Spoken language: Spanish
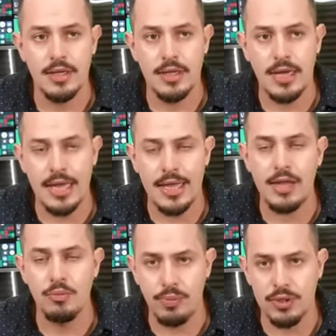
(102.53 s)
ahí
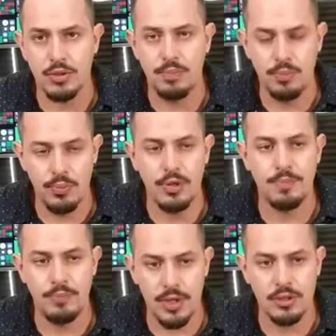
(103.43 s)
hay un puerto, eh,
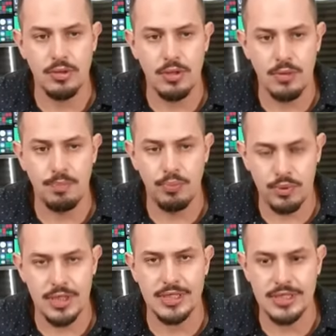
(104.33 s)
puerto de
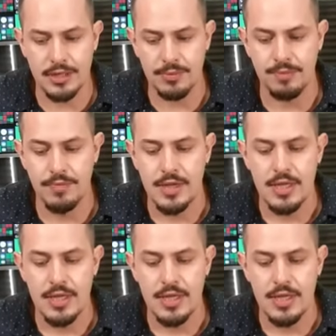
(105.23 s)
Punta de Ciervo.